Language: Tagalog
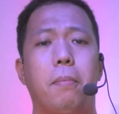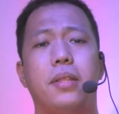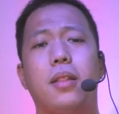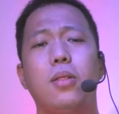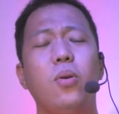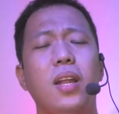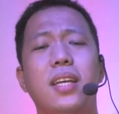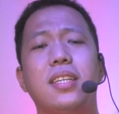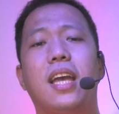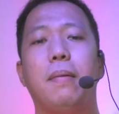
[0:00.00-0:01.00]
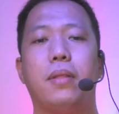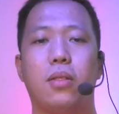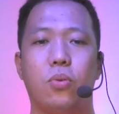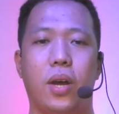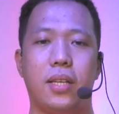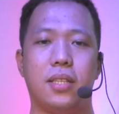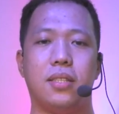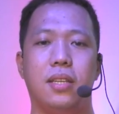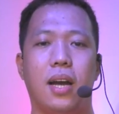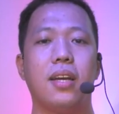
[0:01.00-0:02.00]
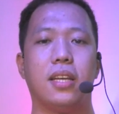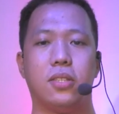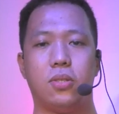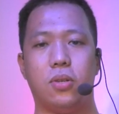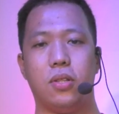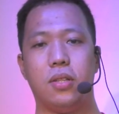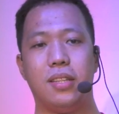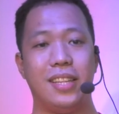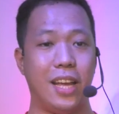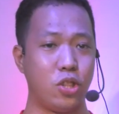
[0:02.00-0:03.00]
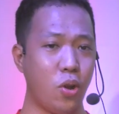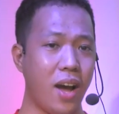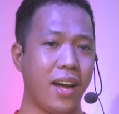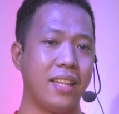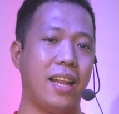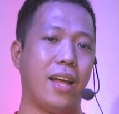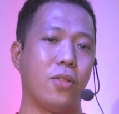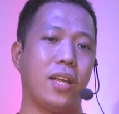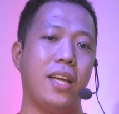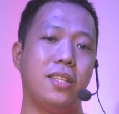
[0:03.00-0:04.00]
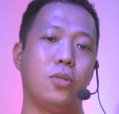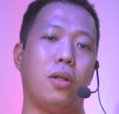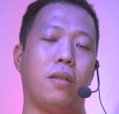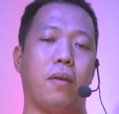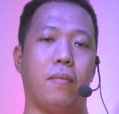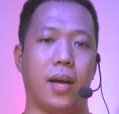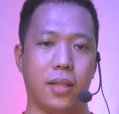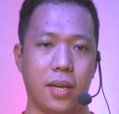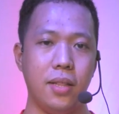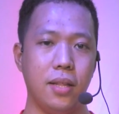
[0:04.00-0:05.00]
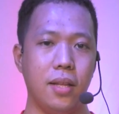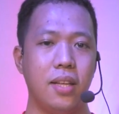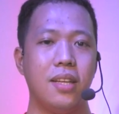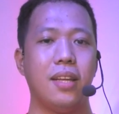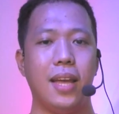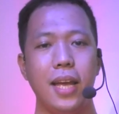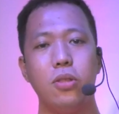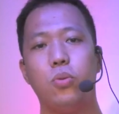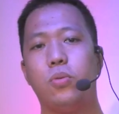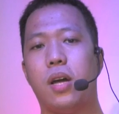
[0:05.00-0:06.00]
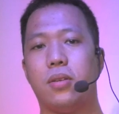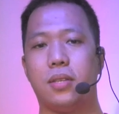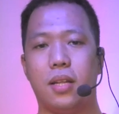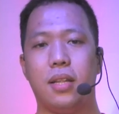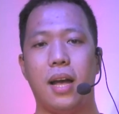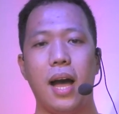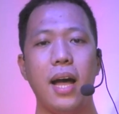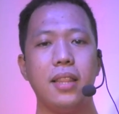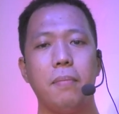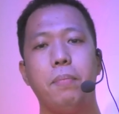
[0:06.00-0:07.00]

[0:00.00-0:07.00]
May tatlong klaseng M.2 SSD ang Kingston. Ito ang kanilang KC2500, A2000 at ang